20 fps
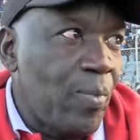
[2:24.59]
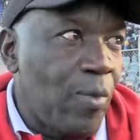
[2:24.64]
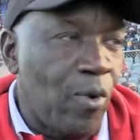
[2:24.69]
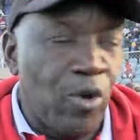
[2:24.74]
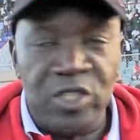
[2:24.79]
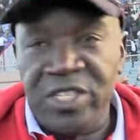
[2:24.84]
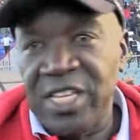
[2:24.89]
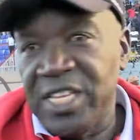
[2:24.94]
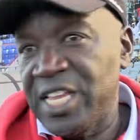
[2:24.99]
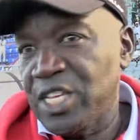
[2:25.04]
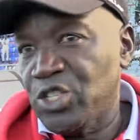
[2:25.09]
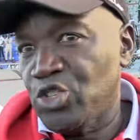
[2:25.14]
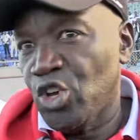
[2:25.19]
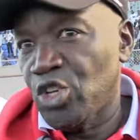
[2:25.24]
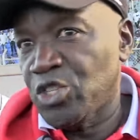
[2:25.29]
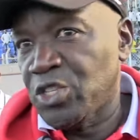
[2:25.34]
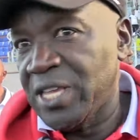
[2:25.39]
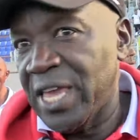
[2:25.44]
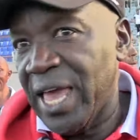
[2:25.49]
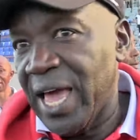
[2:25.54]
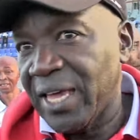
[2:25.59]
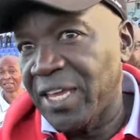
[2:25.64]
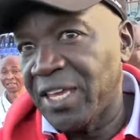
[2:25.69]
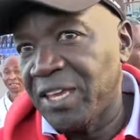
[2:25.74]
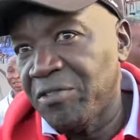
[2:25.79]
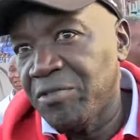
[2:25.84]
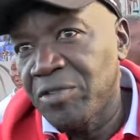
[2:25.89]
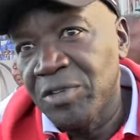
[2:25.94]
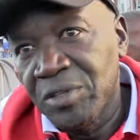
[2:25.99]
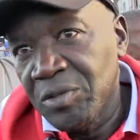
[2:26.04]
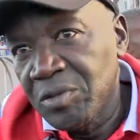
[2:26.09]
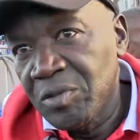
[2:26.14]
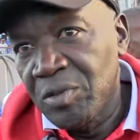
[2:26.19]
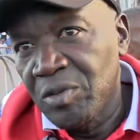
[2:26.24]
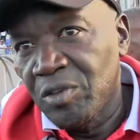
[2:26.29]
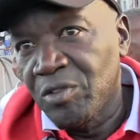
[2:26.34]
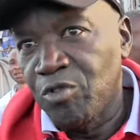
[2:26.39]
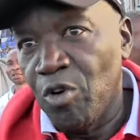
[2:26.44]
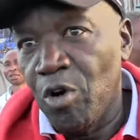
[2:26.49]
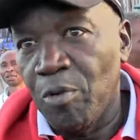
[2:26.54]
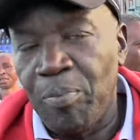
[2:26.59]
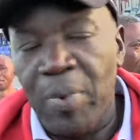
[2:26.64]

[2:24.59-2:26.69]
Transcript: Bon, c'est des choses qui arrivent. Il ne